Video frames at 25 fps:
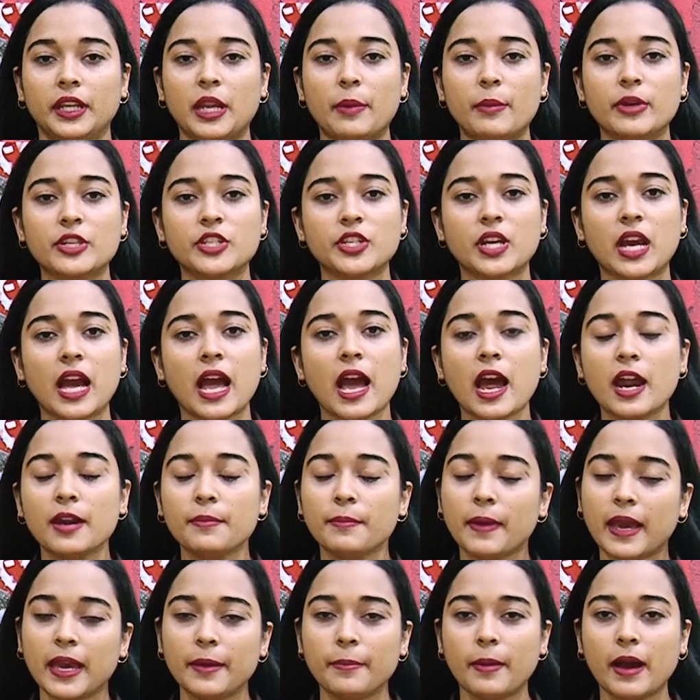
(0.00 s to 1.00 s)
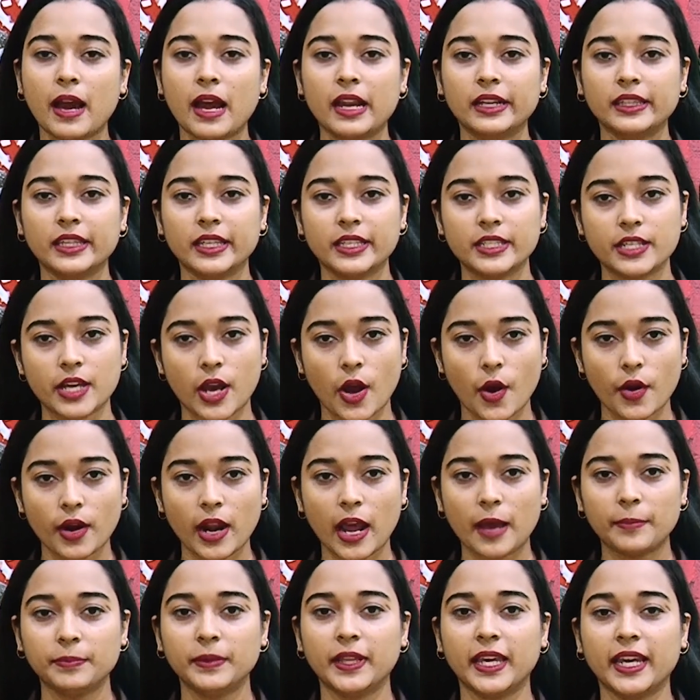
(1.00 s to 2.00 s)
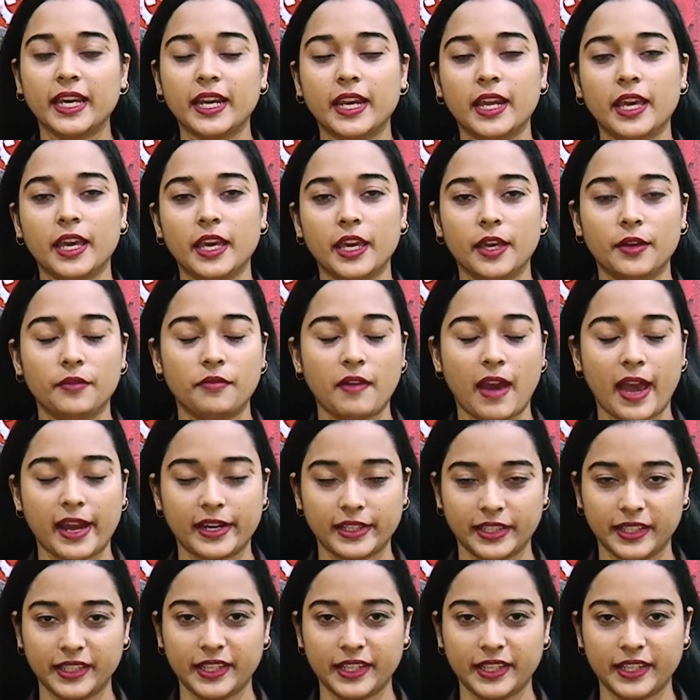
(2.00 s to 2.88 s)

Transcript: नमस्कार मैं भारती झा और आप देख रहे हैं फैक्ट